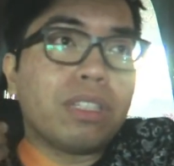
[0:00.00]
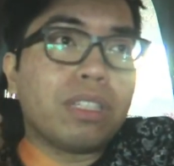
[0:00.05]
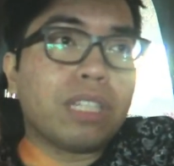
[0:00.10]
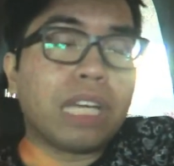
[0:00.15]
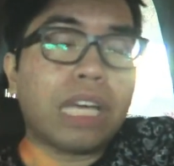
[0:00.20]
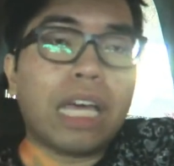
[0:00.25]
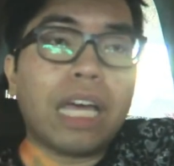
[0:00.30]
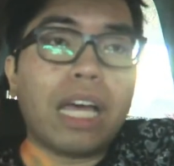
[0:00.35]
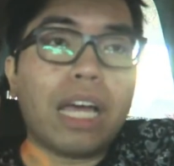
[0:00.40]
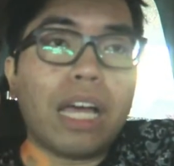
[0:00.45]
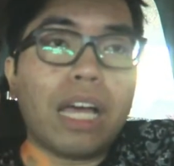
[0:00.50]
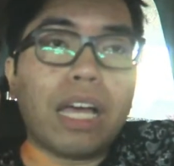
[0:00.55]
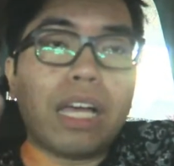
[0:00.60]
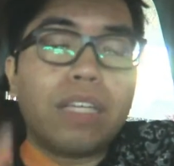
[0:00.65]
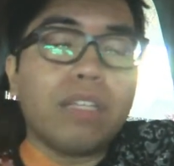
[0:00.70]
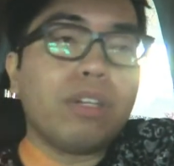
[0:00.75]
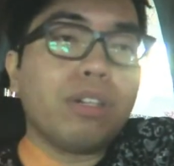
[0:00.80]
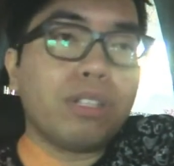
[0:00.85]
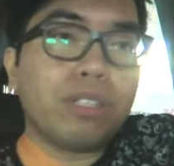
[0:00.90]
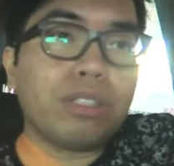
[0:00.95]
Kaya
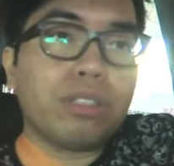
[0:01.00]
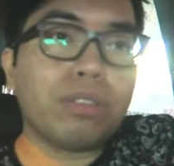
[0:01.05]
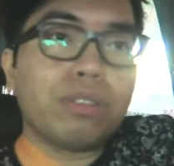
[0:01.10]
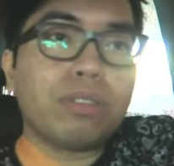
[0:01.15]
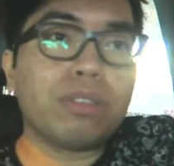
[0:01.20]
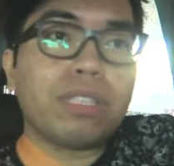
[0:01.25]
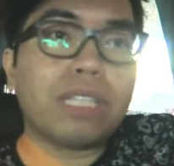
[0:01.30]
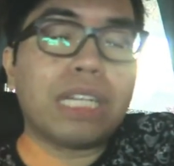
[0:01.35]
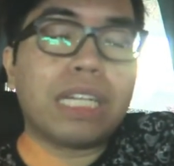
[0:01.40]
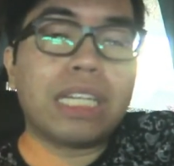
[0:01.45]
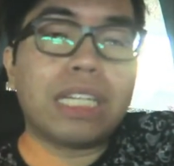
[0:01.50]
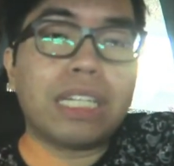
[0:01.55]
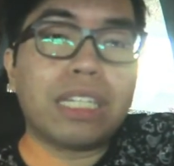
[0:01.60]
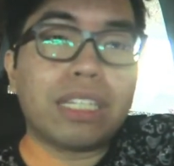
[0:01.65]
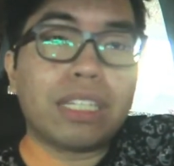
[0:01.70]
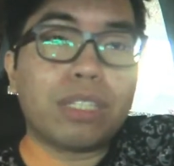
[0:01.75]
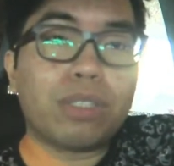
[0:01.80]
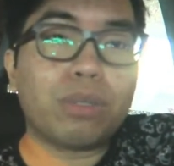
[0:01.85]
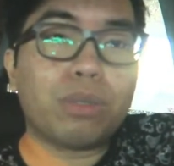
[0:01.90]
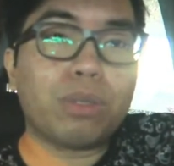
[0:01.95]
yon yung
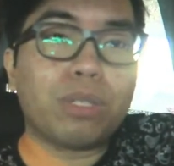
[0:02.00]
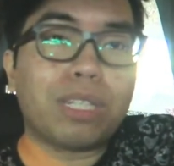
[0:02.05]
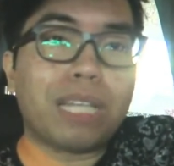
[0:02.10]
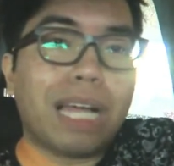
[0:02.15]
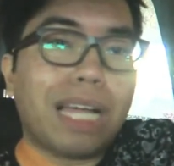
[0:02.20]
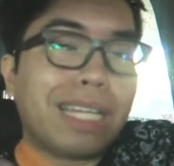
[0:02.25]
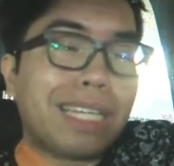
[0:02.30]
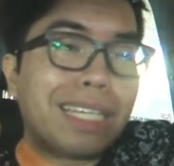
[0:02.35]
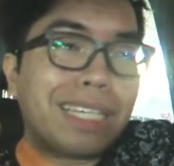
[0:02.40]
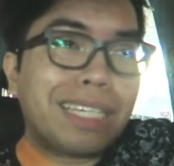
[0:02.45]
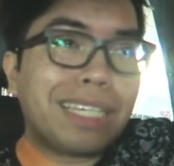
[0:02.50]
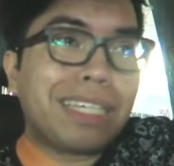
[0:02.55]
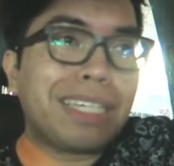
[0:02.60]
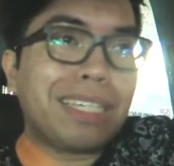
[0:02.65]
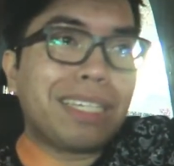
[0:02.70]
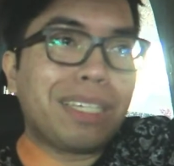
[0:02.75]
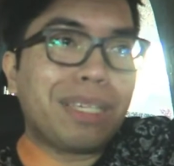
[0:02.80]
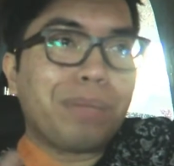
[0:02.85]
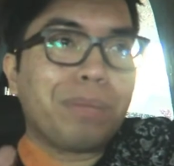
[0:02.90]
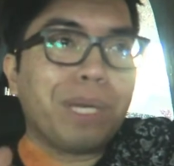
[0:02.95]
nagiging resulta,
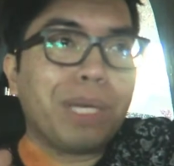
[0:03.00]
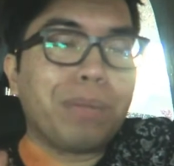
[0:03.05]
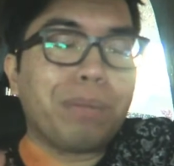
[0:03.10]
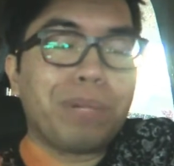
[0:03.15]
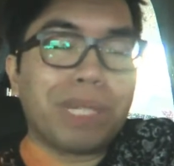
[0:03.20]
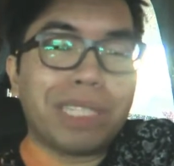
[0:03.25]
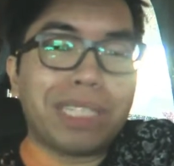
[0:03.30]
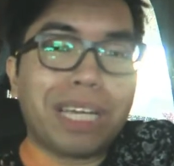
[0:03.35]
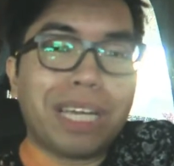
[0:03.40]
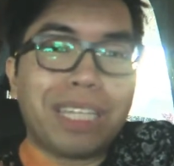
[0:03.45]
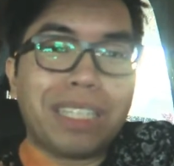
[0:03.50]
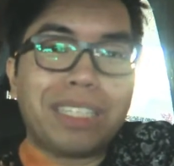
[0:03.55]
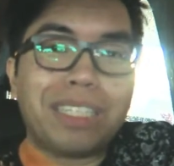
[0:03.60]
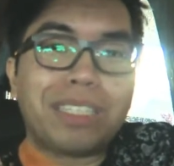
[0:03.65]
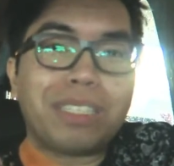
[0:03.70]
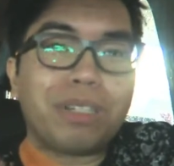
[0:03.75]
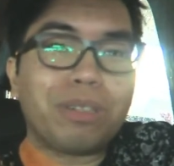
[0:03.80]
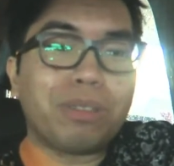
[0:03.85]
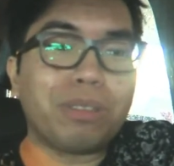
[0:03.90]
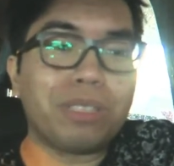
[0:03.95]
nagiging iba-iba siya,
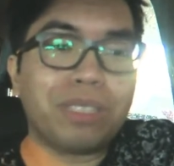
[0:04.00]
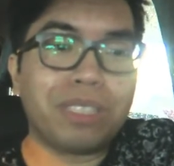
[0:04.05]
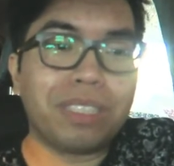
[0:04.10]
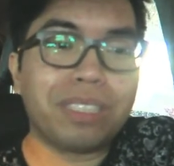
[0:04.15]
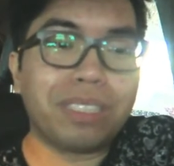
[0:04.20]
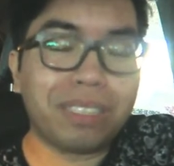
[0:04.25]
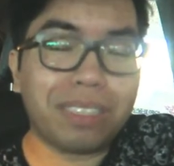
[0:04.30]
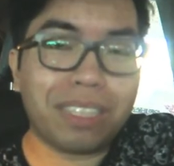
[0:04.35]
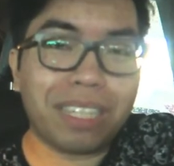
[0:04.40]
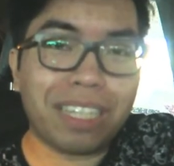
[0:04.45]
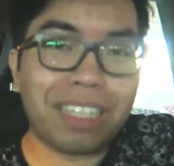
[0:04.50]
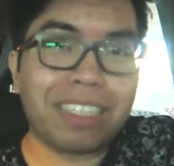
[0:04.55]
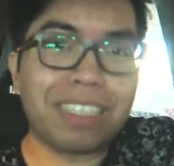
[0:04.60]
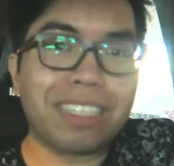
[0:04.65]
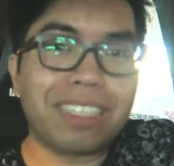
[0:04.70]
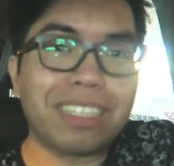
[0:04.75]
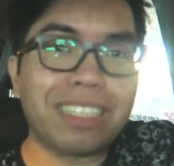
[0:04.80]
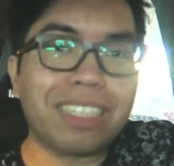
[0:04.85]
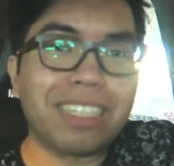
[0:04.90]
hindi siya consistent.